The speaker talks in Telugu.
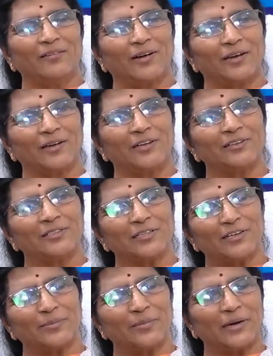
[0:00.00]
వాళ్ళని
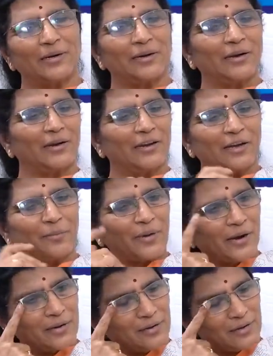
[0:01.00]
కలుస్తాను మాట్లాడిన ఆ
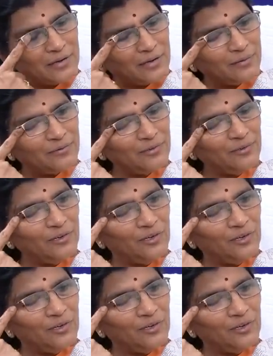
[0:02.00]
మాటలు లేవు